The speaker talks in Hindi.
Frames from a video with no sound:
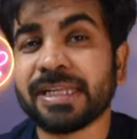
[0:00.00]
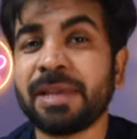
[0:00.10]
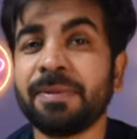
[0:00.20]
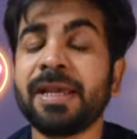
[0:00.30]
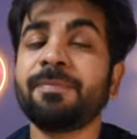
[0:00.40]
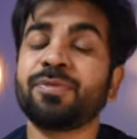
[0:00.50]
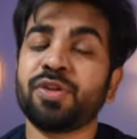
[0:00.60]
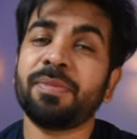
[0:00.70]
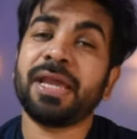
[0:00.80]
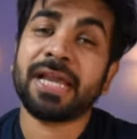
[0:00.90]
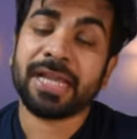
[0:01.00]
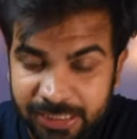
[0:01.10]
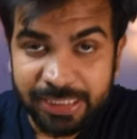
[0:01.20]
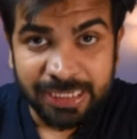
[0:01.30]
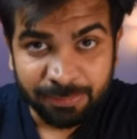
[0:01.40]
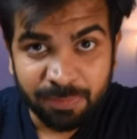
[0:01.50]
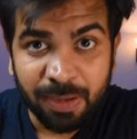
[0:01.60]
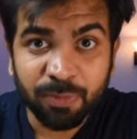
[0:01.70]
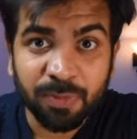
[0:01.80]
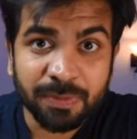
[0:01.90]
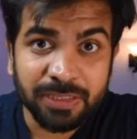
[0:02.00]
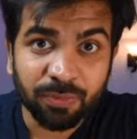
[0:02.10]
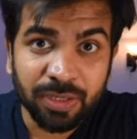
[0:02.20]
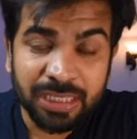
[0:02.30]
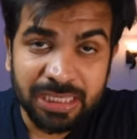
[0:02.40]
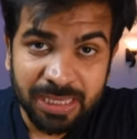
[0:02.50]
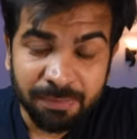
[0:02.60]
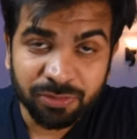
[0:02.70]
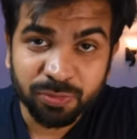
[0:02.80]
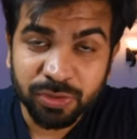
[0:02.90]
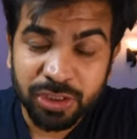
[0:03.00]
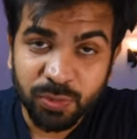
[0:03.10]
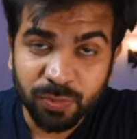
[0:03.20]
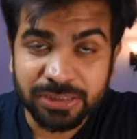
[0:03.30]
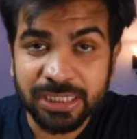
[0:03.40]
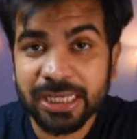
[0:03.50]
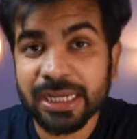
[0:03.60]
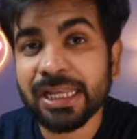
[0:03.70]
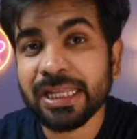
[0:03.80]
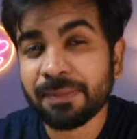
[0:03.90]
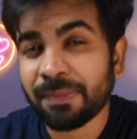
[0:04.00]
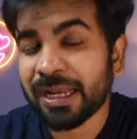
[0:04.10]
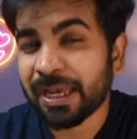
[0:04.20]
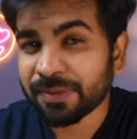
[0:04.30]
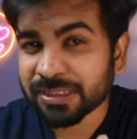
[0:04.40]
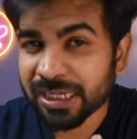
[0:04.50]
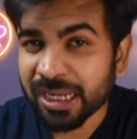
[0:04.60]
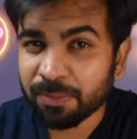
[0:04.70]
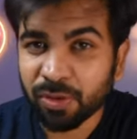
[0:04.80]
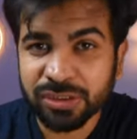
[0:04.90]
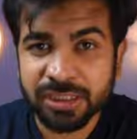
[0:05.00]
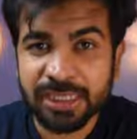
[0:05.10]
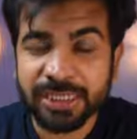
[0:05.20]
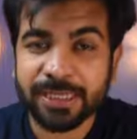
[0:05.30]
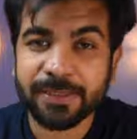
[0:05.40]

टाइम है तो मैं इन डेप्थ में आपको मैं बताऊंगा कि ये माउस मुझे क्यों अच्छा लगा लेकिन पहले आप इसकी एक अनबॉक्सिंग देख के